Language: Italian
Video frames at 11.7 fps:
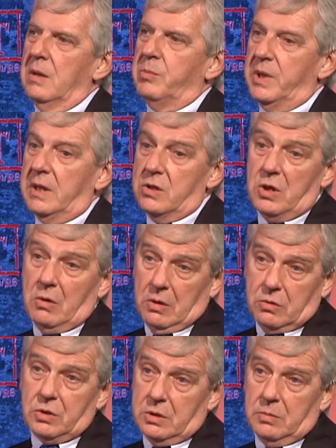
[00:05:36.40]
perché c'è una
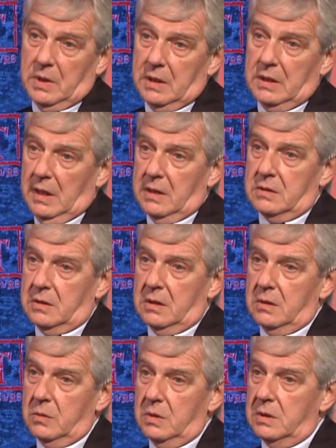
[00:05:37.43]
grossissima richiesta,
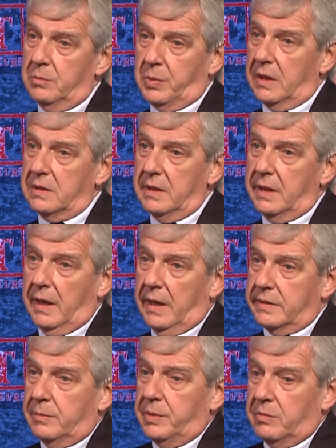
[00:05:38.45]
quindi in pratica
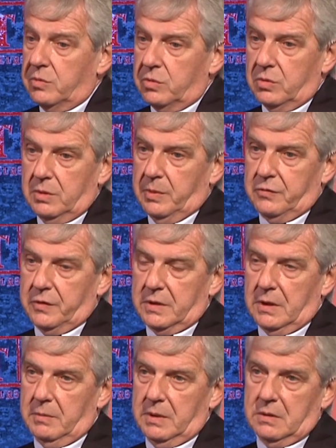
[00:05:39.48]
sappiamo tutti
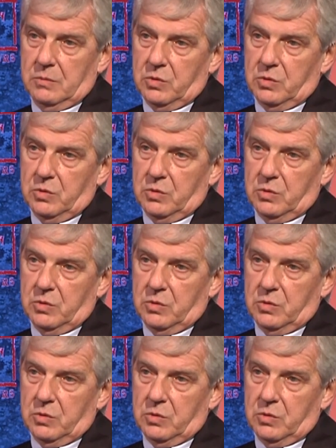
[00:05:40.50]
perfettamente,